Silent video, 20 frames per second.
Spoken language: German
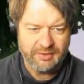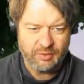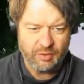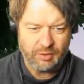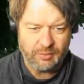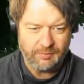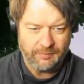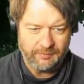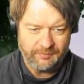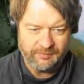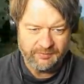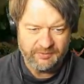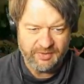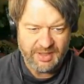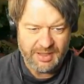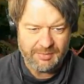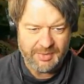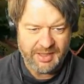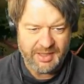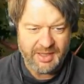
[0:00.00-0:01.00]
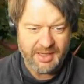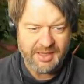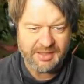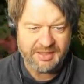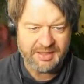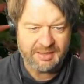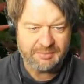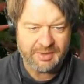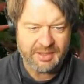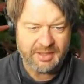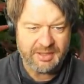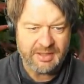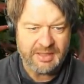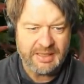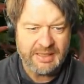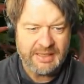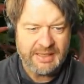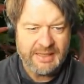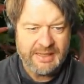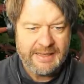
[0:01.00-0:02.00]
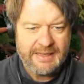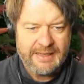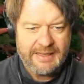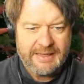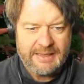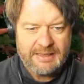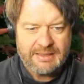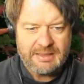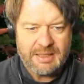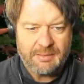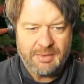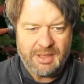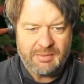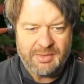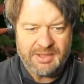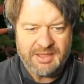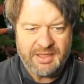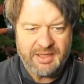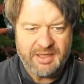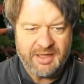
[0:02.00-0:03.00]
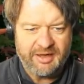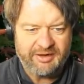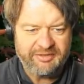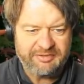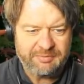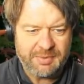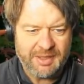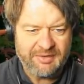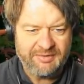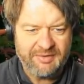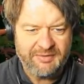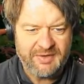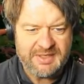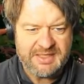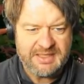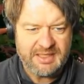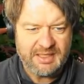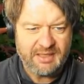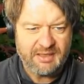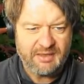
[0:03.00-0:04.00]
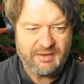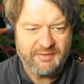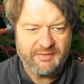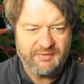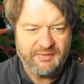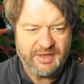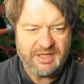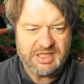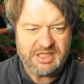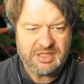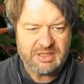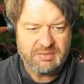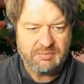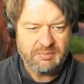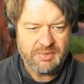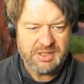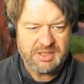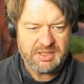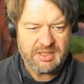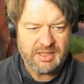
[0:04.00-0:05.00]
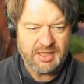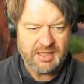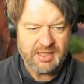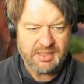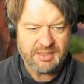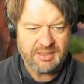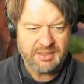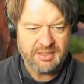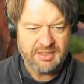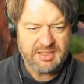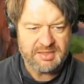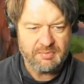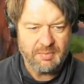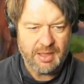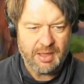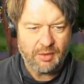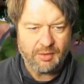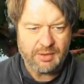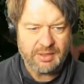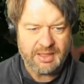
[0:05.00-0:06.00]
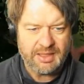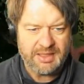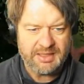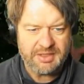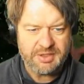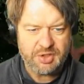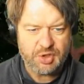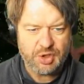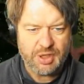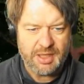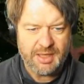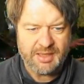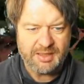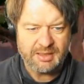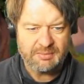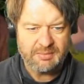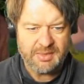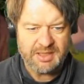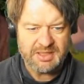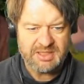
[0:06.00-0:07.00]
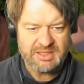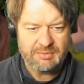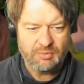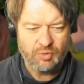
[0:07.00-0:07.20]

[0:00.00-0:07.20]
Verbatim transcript: um. Wir haben eine Hacke dabei. Der Baum hat eine Healthbar, wie wir sehen. Wenn ich mit der Hacke in diesen blauen Kreis schlage, mache ich ihm